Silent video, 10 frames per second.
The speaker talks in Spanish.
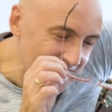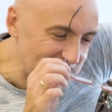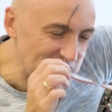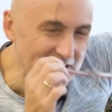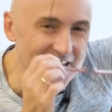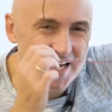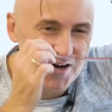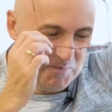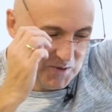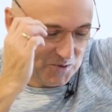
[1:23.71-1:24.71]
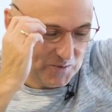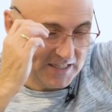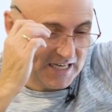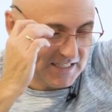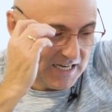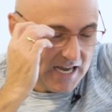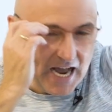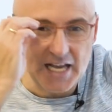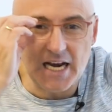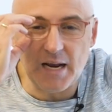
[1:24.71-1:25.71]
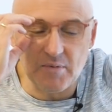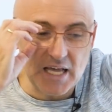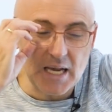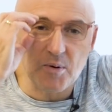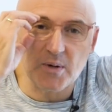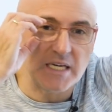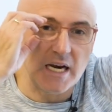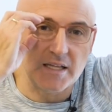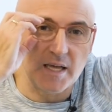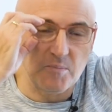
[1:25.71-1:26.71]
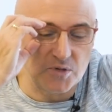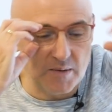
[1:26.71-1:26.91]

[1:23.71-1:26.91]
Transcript: casi me he callado, pero bueno, mientras en la vida hay que aprovechar el tiempo,